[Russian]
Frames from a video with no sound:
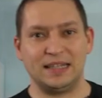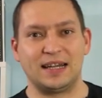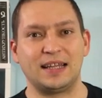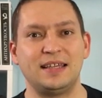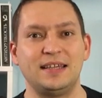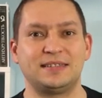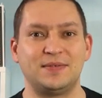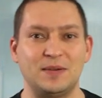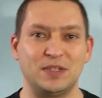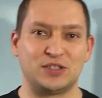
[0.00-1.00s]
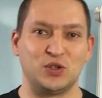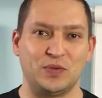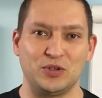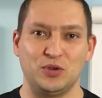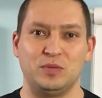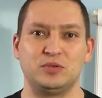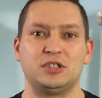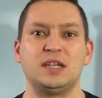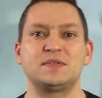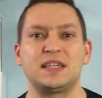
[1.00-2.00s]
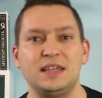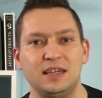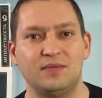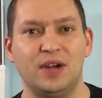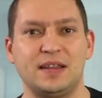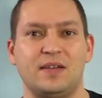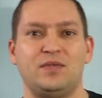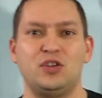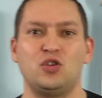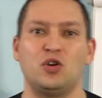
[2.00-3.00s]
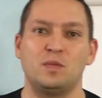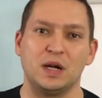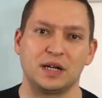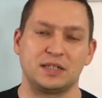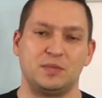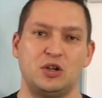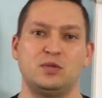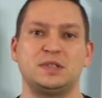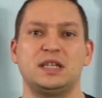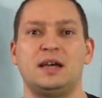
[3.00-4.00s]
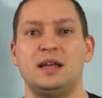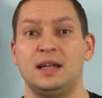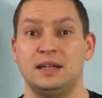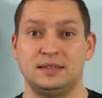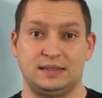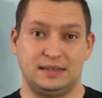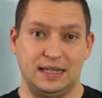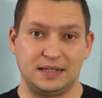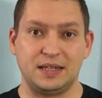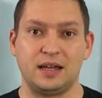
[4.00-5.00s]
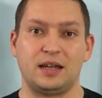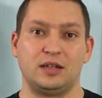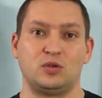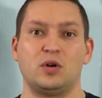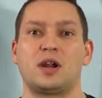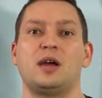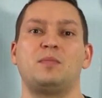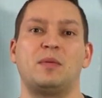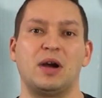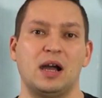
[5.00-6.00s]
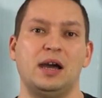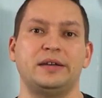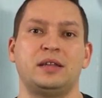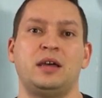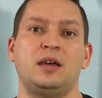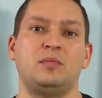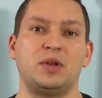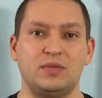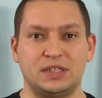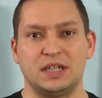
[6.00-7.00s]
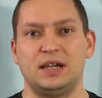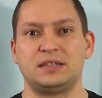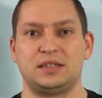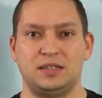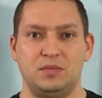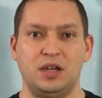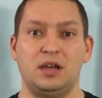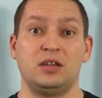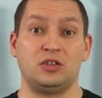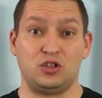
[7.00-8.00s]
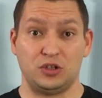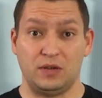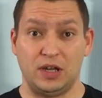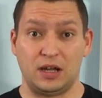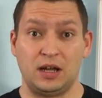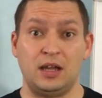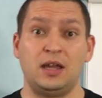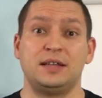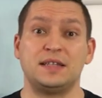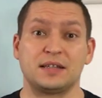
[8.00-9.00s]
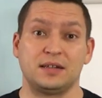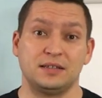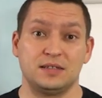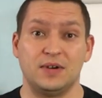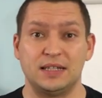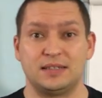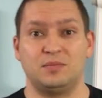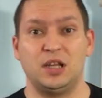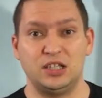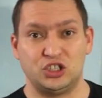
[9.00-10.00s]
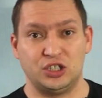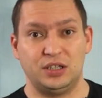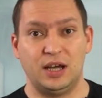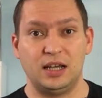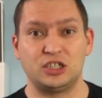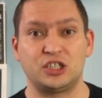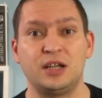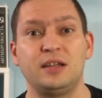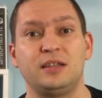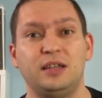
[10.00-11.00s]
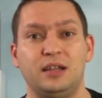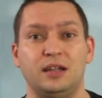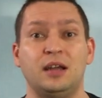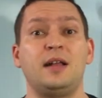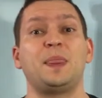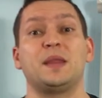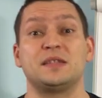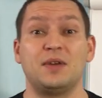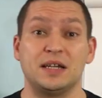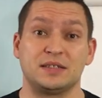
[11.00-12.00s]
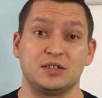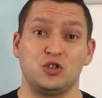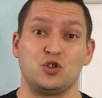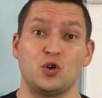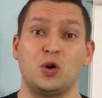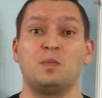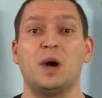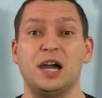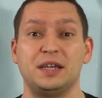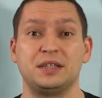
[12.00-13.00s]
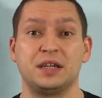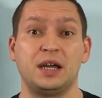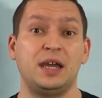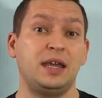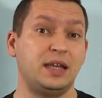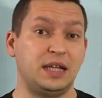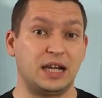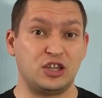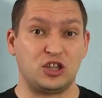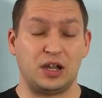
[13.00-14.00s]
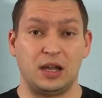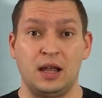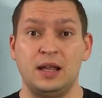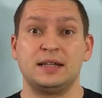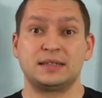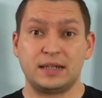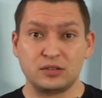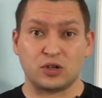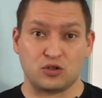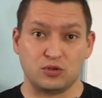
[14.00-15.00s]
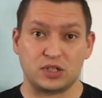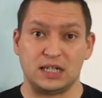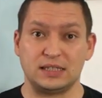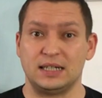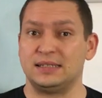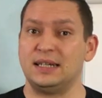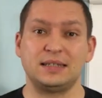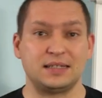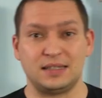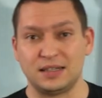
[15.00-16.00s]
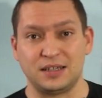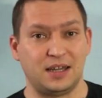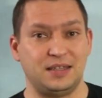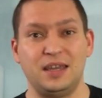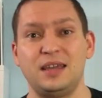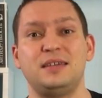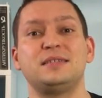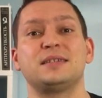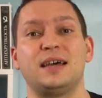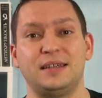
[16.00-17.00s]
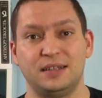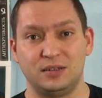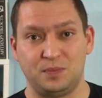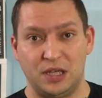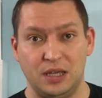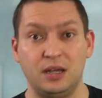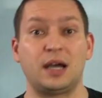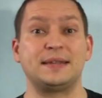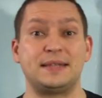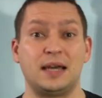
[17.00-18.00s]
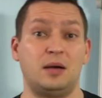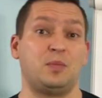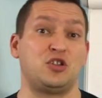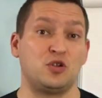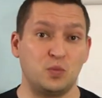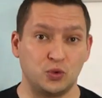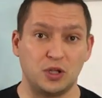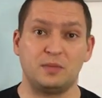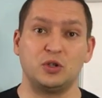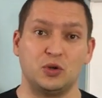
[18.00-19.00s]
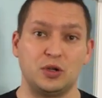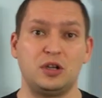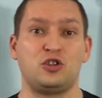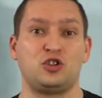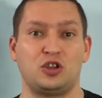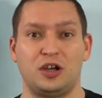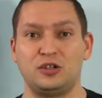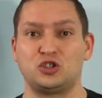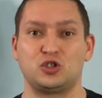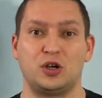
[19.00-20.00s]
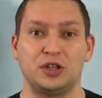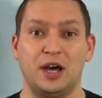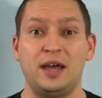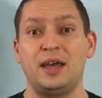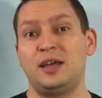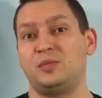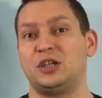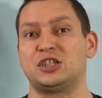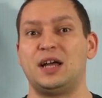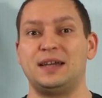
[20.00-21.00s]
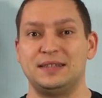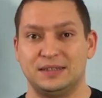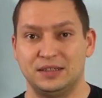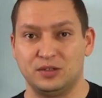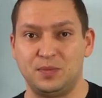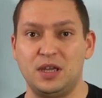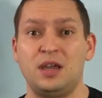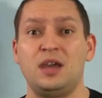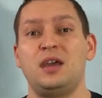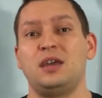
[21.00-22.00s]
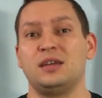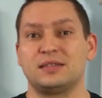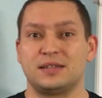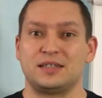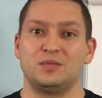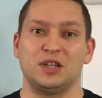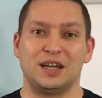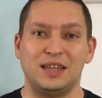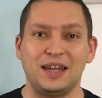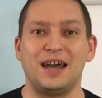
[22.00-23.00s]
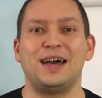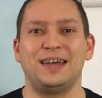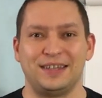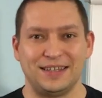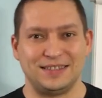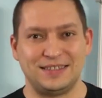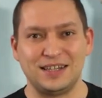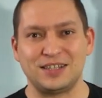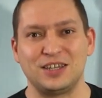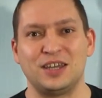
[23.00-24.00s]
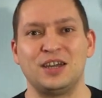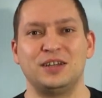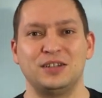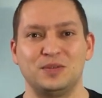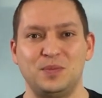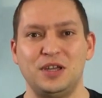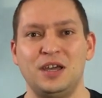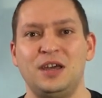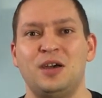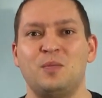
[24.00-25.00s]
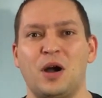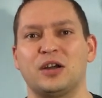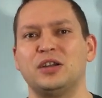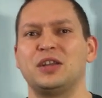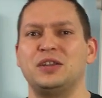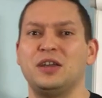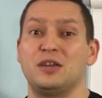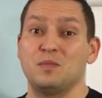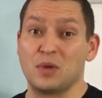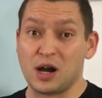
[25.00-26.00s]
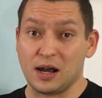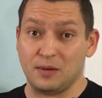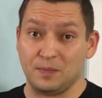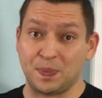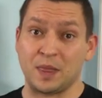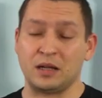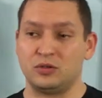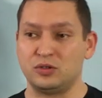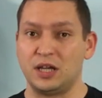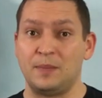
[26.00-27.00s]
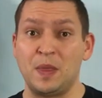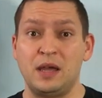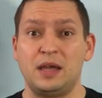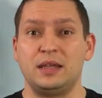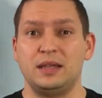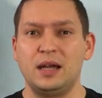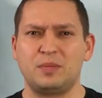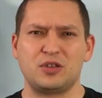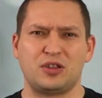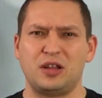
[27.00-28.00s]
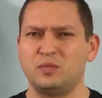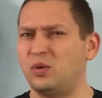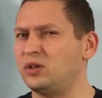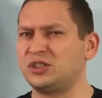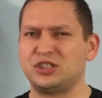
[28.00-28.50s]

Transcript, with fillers: дорогие, с вами снова Юрий Пузревский, и в этом видео мы разберемся с техникой, которая помогает привязать к себе человека. Техника называется «ближе-дальше» или называется еще «маятник» или «качели». Сразу хочу сказать, эта техника не из НЛП, хотя почему-то многие считают, что она пришла из НЛП, и, кстати, благодаря этой технике НЛП покрыта неким мраком. Друзья, я прочитал больше,